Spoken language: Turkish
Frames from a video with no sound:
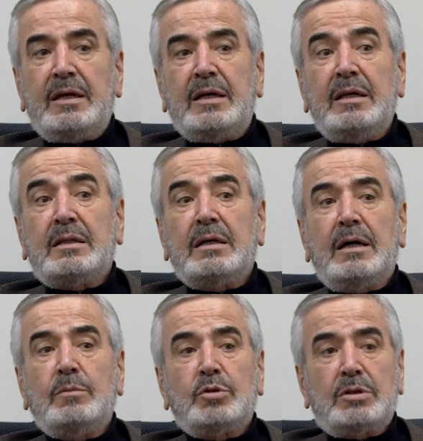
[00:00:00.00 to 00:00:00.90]

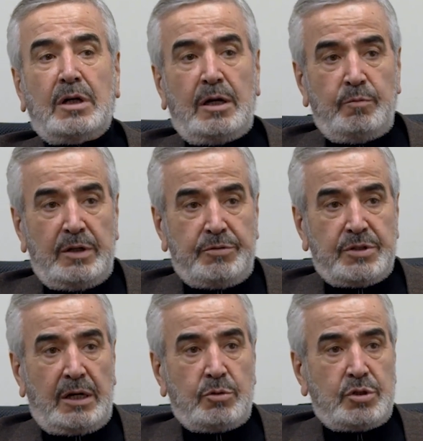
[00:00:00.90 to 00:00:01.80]
it'amu taam ve
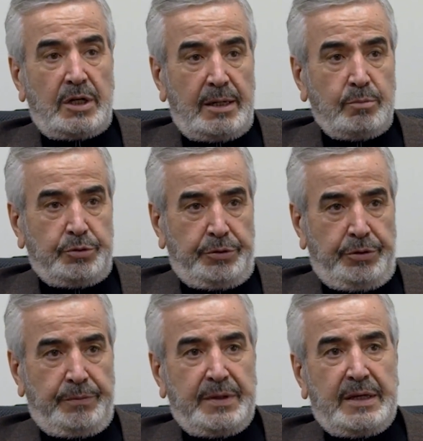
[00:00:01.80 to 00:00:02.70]
ifşa'u selam buyuruyor.